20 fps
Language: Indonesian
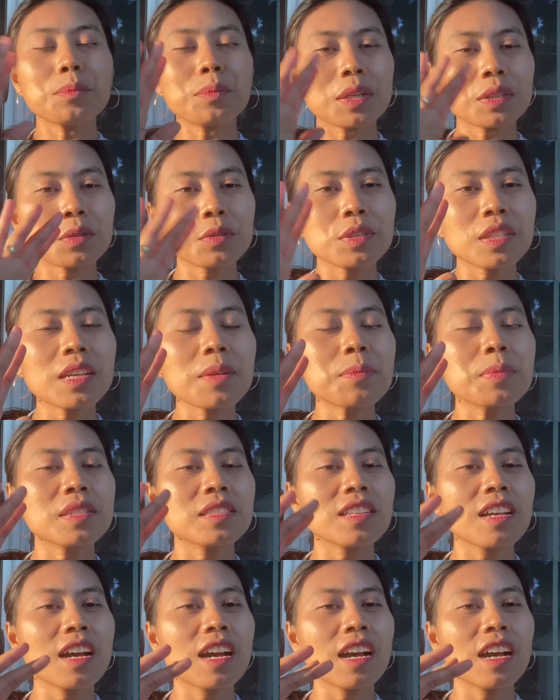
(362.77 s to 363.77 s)
maksud saya
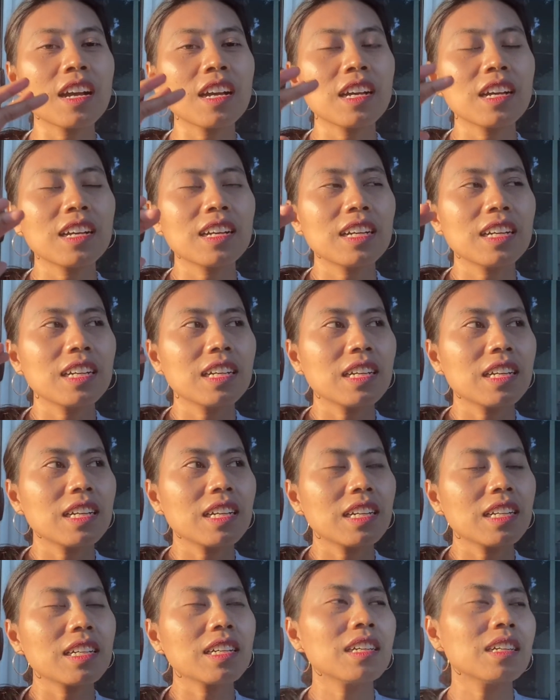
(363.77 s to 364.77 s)
bisa
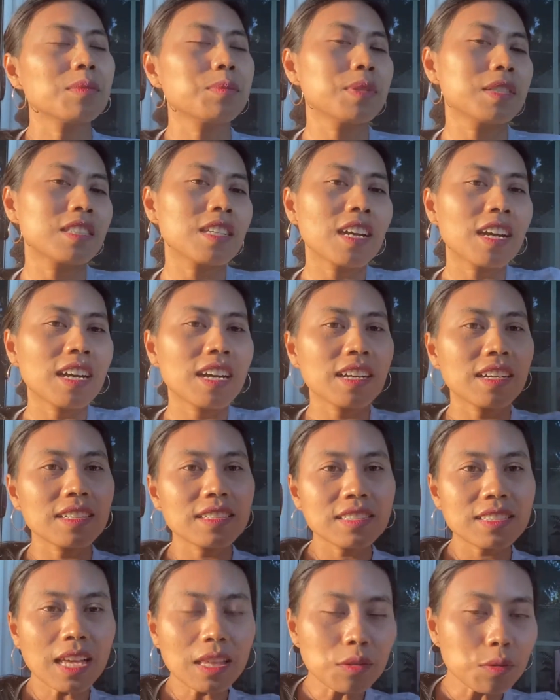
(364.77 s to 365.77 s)
uh, bisa
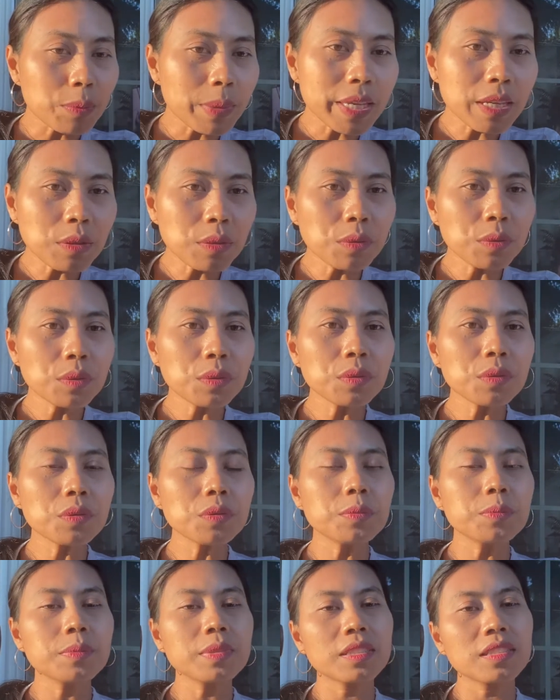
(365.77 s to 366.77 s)
satu minggu,
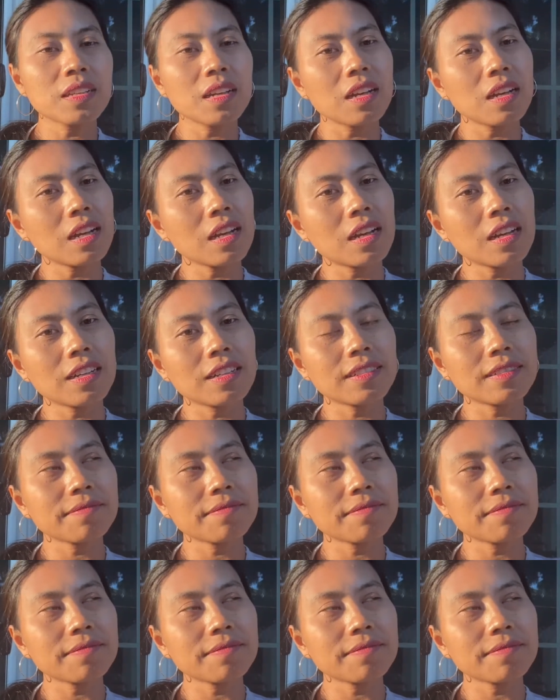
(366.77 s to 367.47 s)
bisa